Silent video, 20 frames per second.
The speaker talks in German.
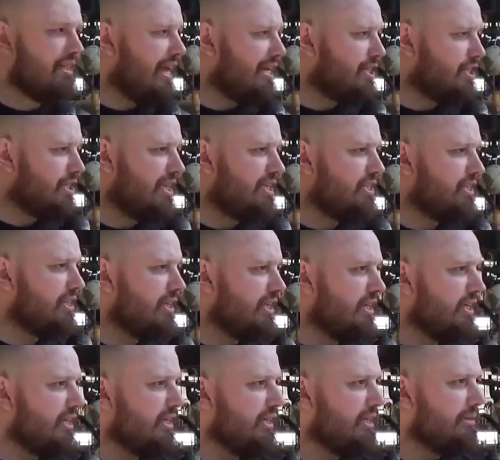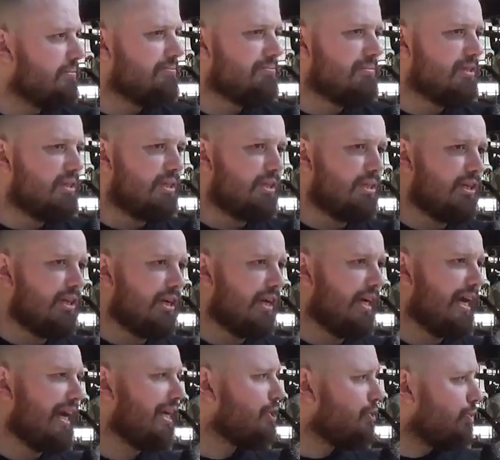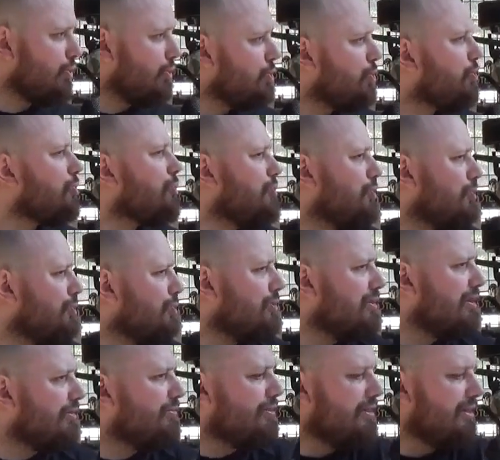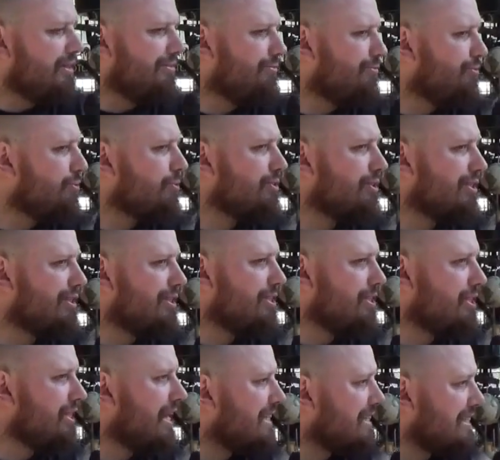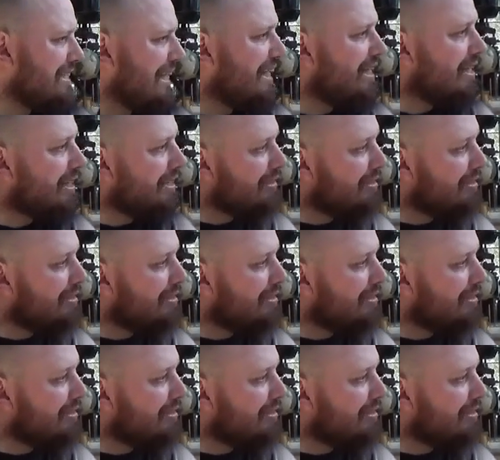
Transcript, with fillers: herstellt im Retro-New-Look oder wie würden Sie das nennen?